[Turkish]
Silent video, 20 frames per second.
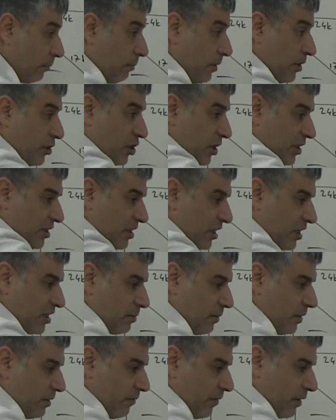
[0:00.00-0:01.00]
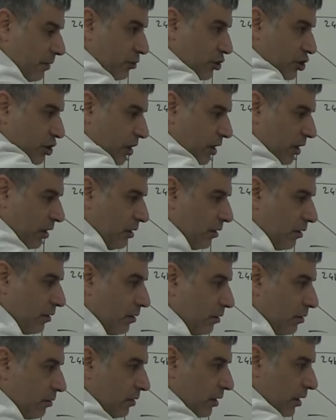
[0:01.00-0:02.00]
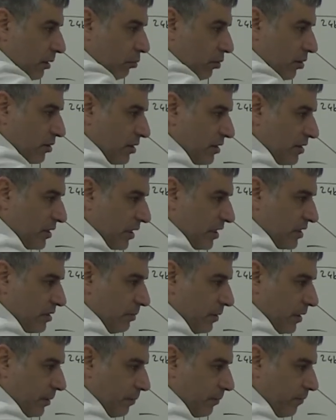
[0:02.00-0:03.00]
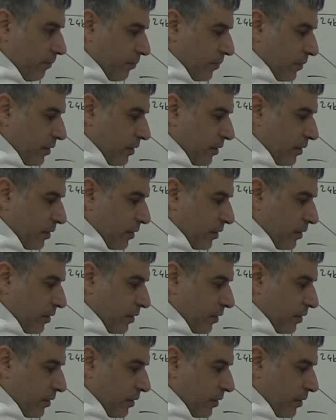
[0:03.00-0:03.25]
BC'yi 8 birim vermişti. Yani burası 8 birim.